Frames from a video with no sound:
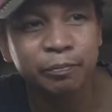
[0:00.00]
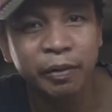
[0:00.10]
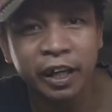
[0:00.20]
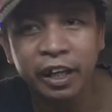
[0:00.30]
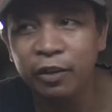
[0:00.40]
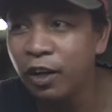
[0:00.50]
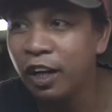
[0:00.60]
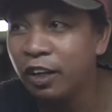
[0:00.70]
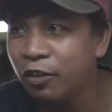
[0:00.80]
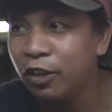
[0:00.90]

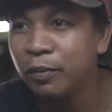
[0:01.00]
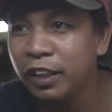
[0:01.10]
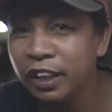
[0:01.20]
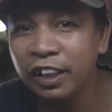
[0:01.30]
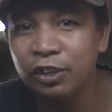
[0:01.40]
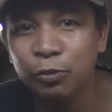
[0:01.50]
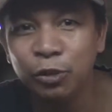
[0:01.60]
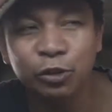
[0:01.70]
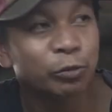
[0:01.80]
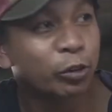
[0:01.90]
Pang-araw-araw naman, eh,
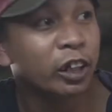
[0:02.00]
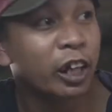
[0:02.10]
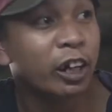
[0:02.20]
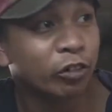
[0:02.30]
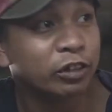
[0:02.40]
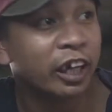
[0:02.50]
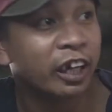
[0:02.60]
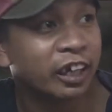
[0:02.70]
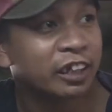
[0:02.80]
tumutubo rin ng konti